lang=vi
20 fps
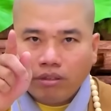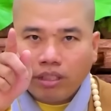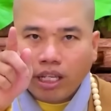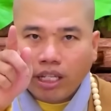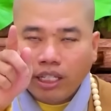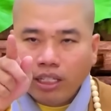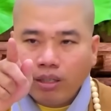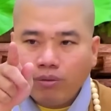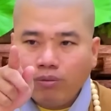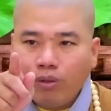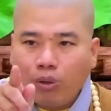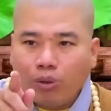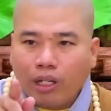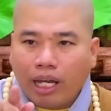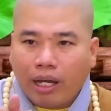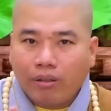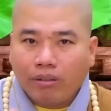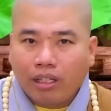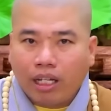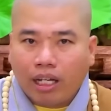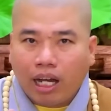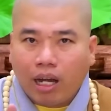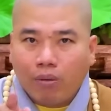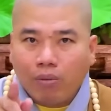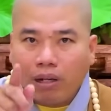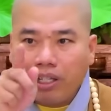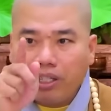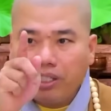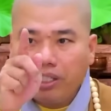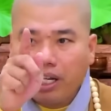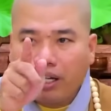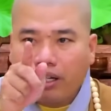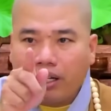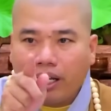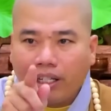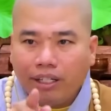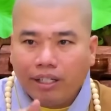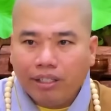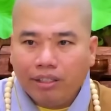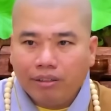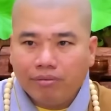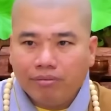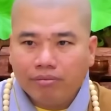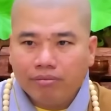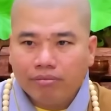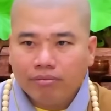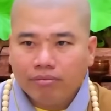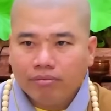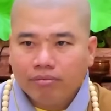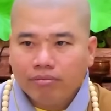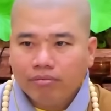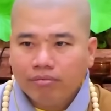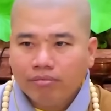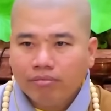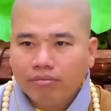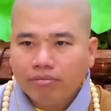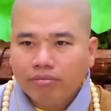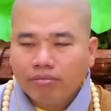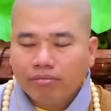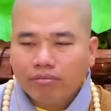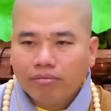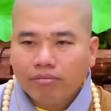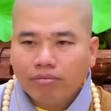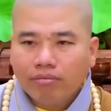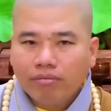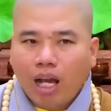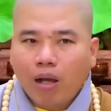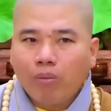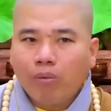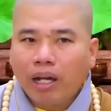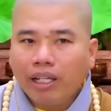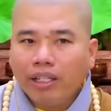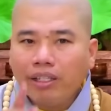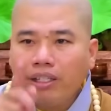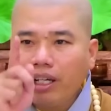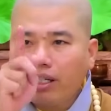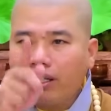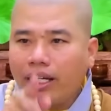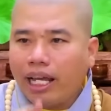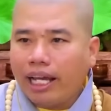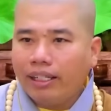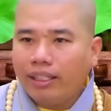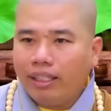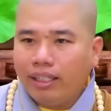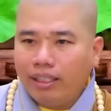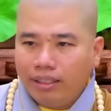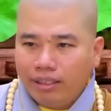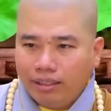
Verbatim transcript: chỉ ông vô não rằng ông hãy dừng lại đi, ông hãy dừng lại đi.